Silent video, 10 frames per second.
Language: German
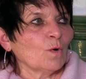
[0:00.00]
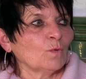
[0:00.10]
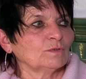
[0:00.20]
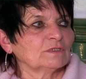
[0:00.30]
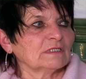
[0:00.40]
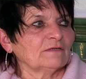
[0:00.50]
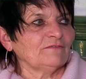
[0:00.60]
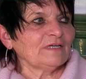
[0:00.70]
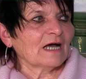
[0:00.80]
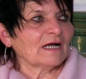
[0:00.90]
Und
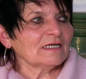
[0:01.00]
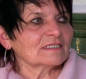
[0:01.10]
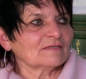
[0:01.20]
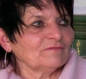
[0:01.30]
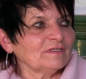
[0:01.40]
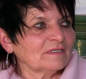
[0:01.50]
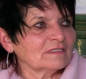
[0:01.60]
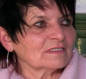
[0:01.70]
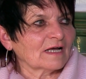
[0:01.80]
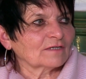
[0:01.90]
wie alles, wie
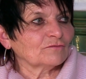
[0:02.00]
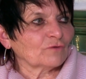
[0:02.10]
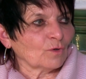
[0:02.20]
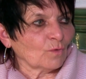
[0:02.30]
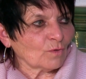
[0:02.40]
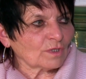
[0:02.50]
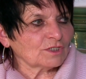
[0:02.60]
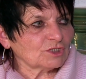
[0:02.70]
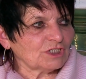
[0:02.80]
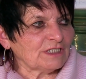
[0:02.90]
gesagt,
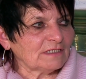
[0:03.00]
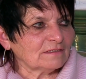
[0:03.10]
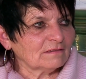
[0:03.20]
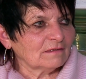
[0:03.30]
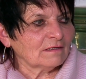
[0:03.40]
verloren schien